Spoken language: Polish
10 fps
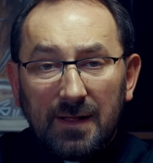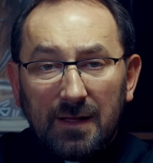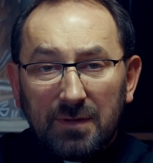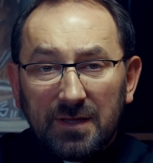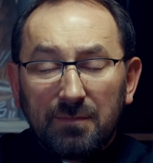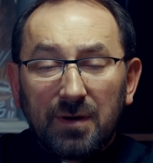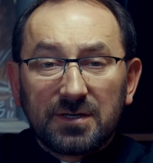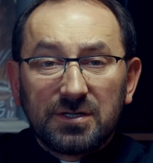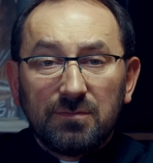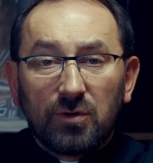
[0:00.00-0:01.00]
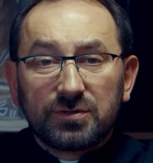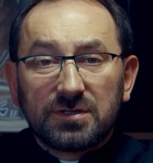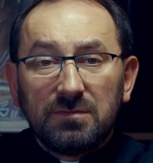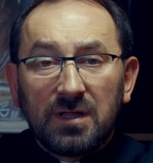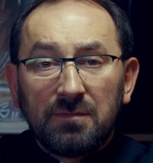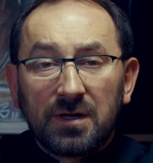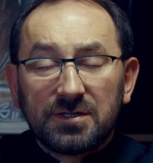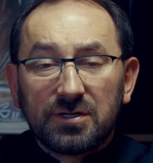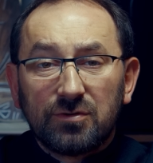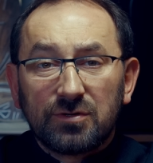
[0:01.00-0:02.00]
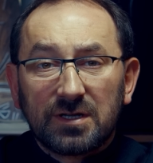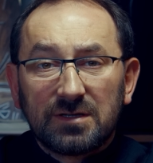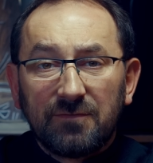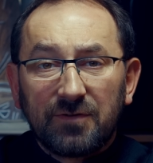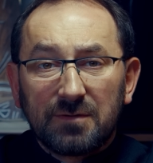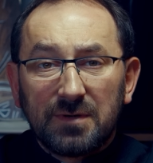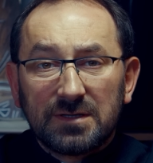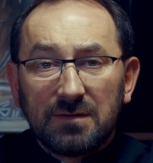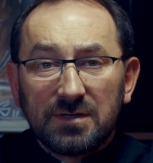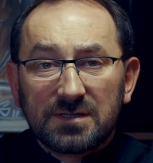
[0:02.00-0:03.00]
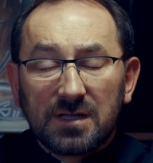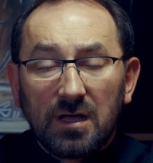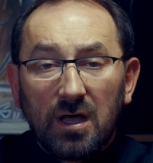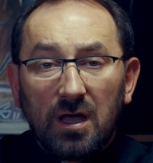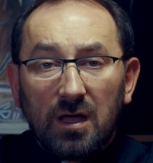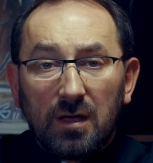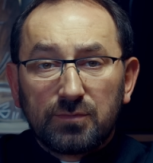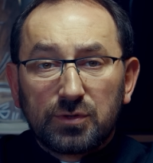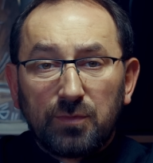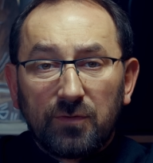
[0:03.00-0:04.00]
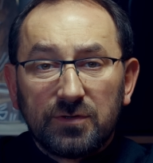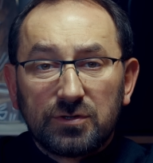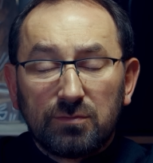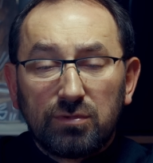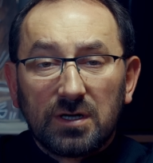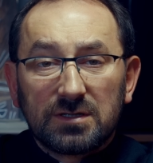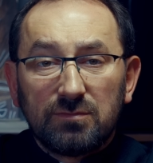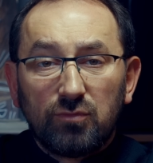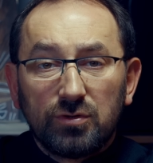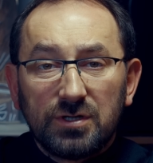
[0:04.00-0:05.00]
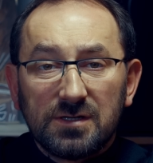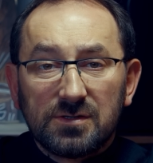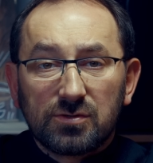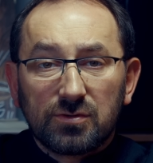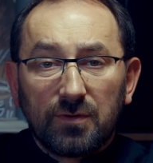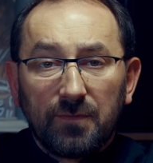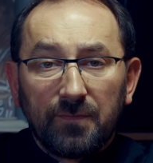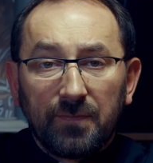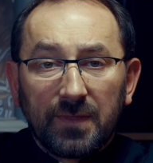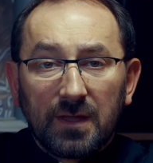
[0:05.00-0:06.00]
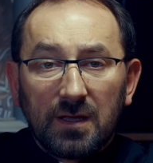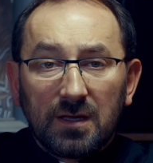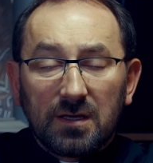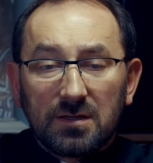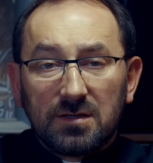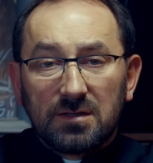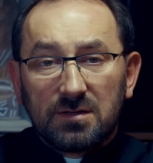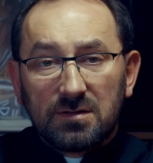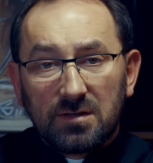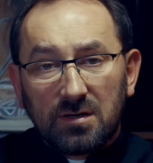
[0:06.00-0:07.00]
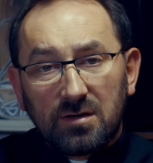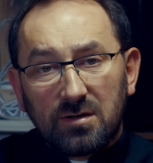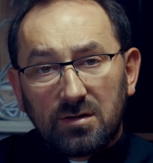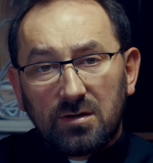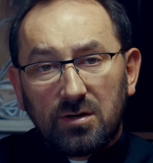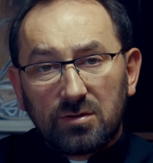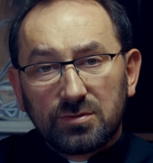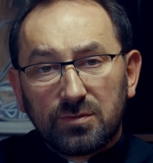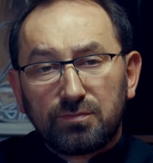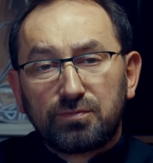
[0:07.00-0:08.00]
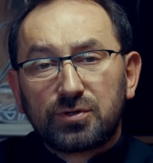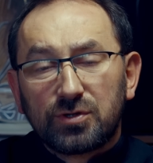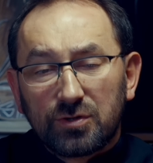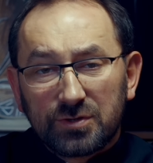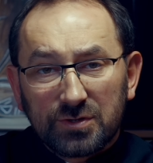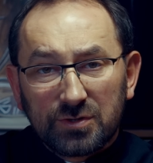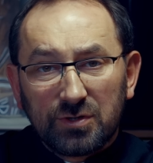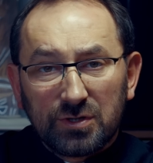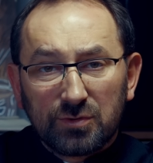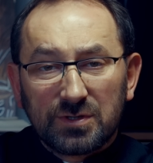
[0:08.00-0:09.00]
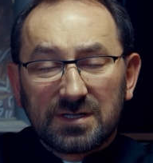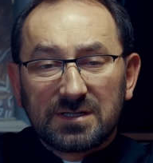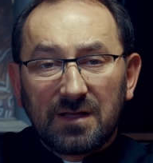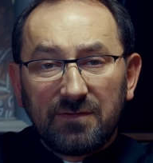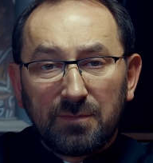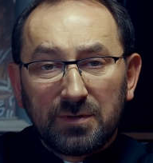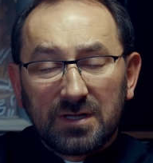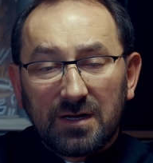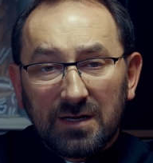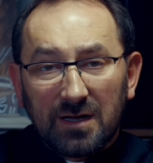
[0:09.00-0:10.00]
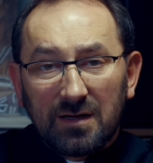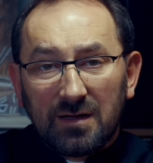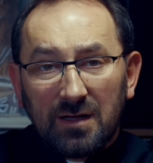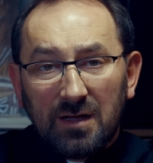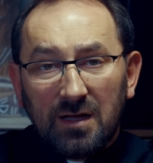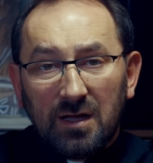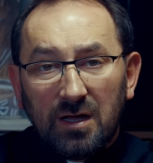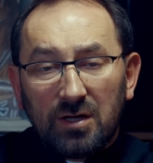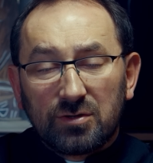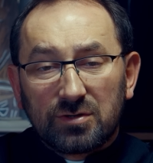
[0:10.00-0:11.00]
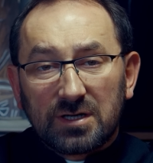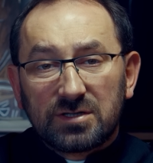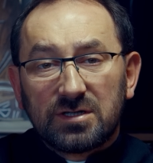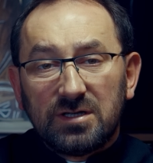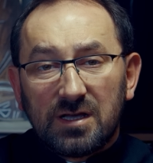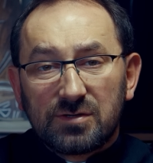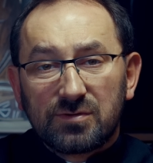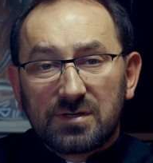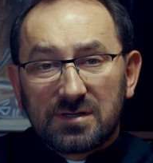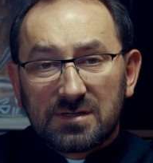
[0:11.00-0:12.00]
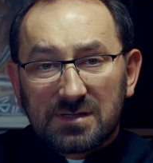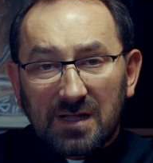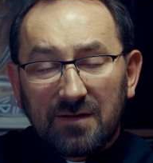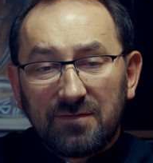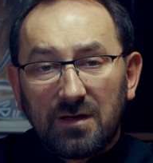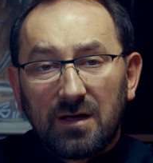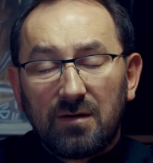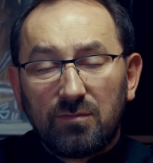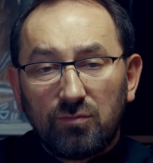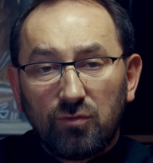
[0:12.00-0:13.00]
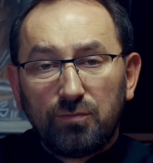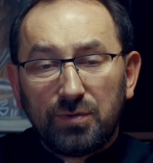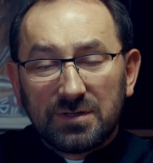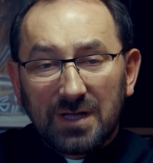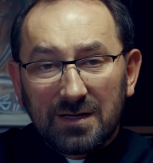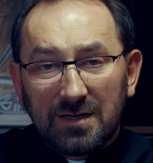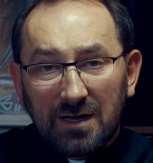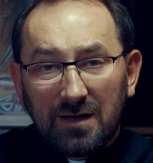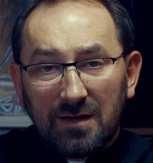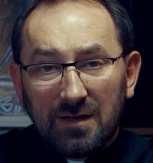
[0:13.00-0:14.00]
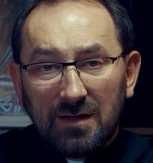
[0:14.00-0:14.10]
chyba najbardziej mocnym i najbardziej konkretnym fragmentem jest przypowieść o bogatym młodzieńcu, kiedy on przychodząc do Jezusa stawia pytania, to także Jezus stawia mu pytania